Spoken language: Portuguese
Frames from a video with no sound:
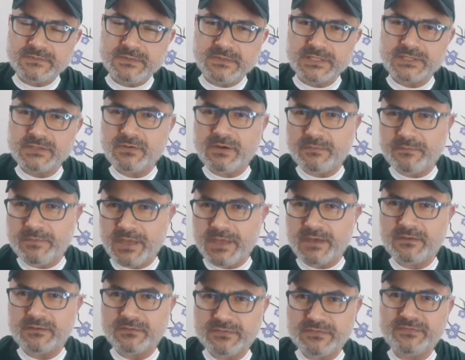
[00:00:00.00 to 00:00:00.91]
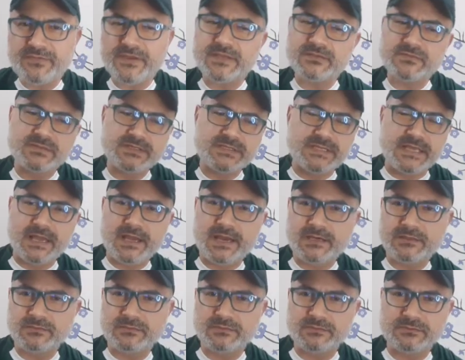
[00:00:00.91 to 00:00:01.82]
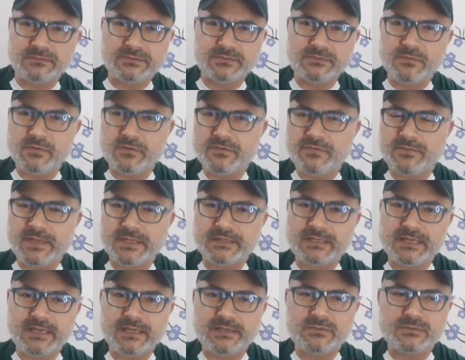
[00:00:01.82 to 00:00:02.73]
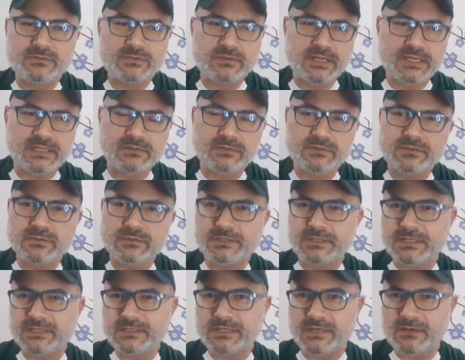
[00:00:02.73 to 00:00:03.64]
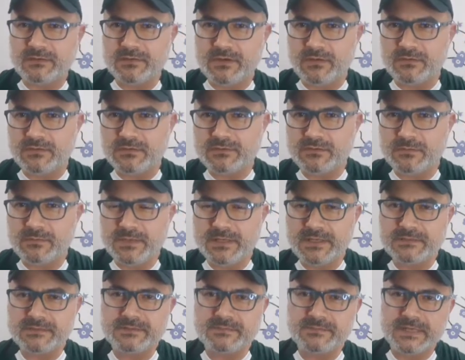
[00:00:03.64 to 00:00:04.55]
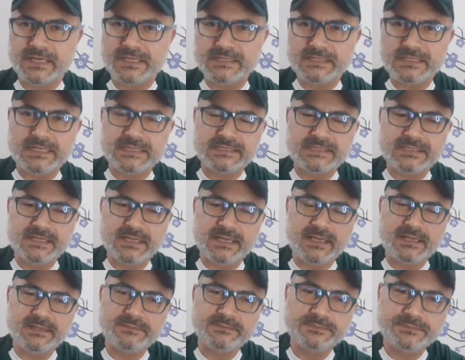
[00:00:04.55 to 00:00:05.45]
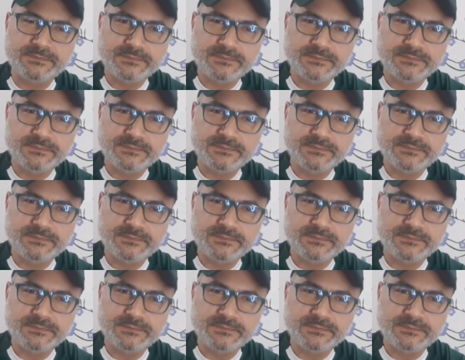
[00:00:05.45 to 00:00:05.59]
Eu acho que o Abel fez o certo de movimentar ali um jogador, deixar alguns no banco para descansar.